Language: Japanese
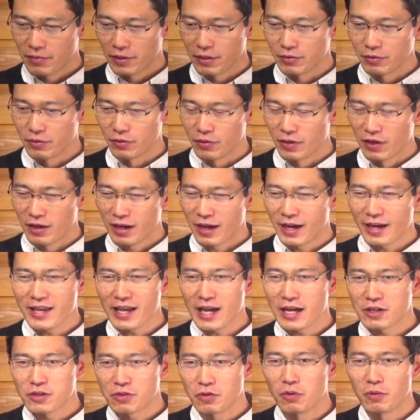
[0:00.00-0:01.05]
あの
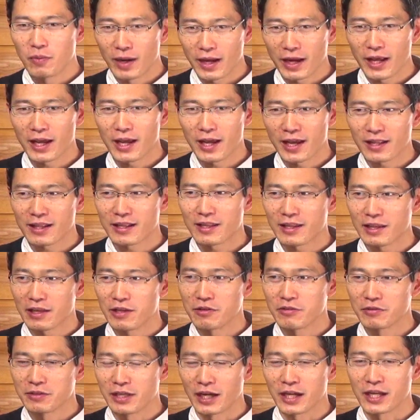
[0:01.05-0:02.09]
早く終われって
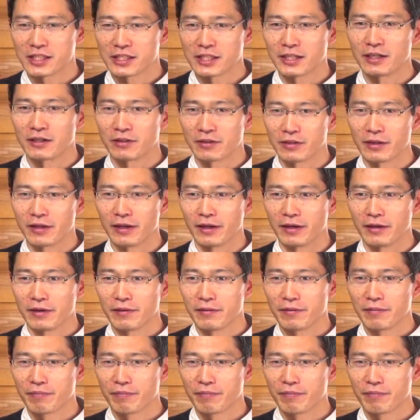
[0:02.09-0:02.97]
いうだけじゃなくて